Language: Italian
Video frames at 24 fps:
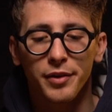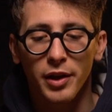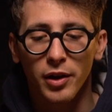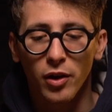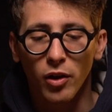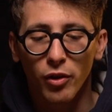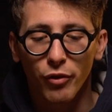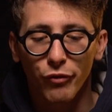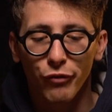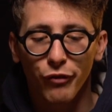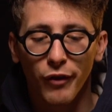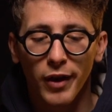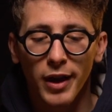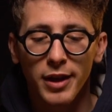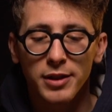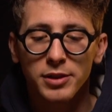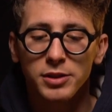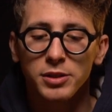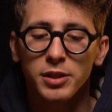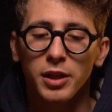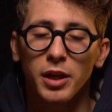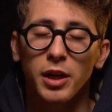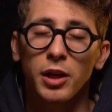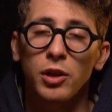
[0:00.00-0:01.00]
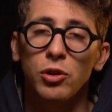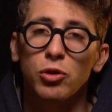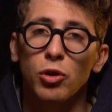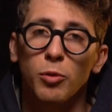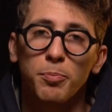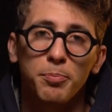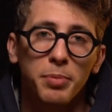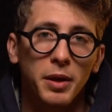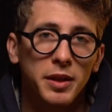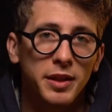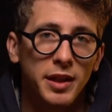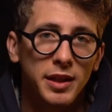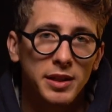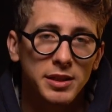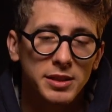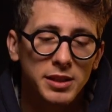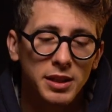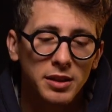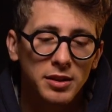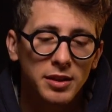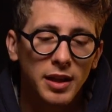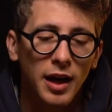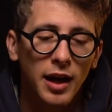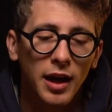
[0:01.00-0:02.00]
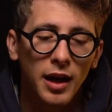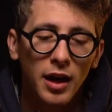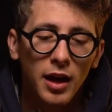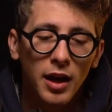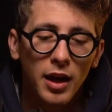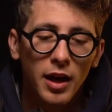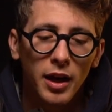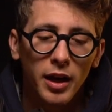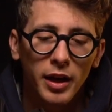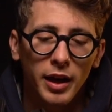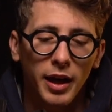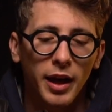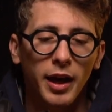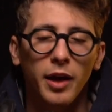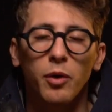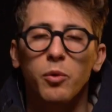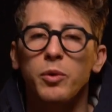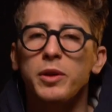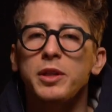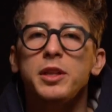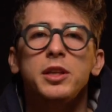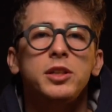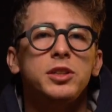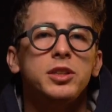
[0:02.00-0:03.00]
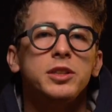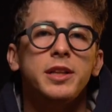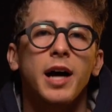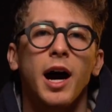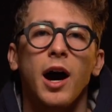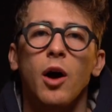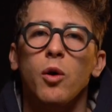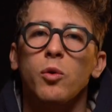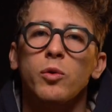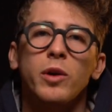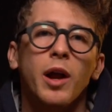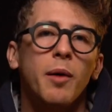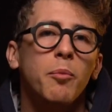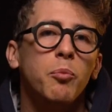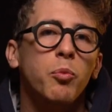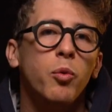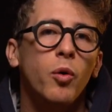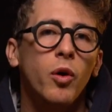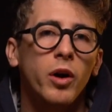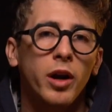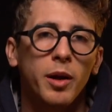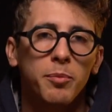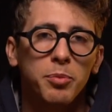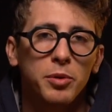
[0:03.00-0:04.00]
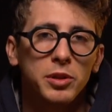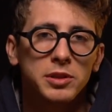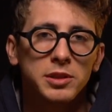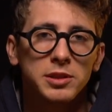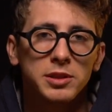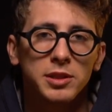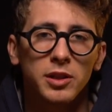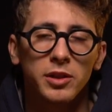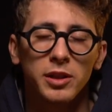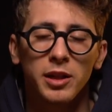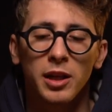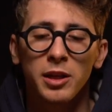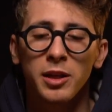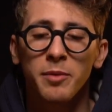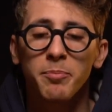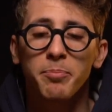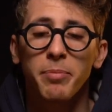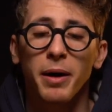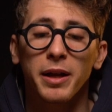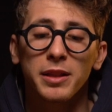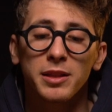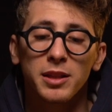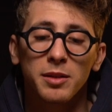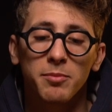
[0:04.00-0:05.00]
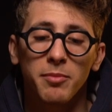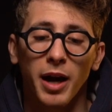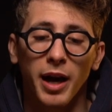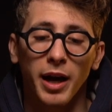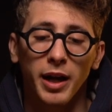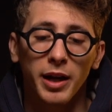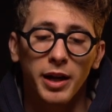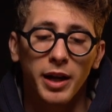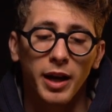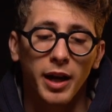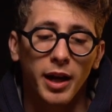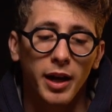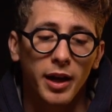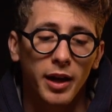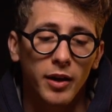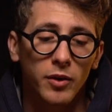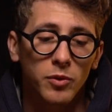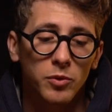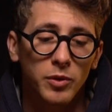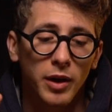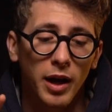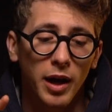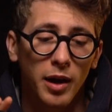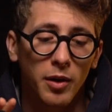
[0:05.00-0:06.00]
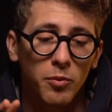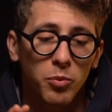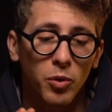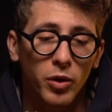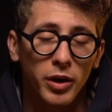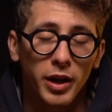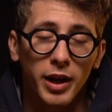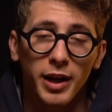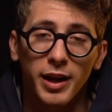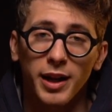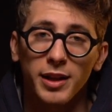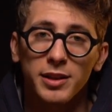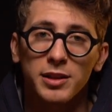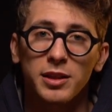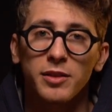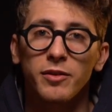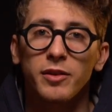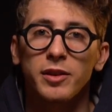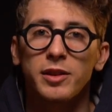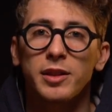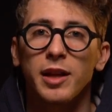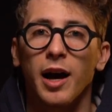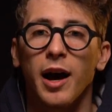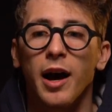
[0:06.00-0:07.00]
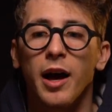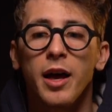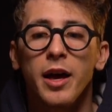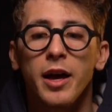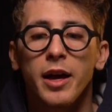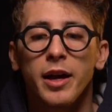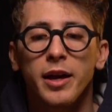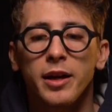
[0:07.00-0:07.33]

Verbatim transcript: The North Face in doppia densità che quindi ci dà una buona protezione dagli impatti ma anche una buona reattività.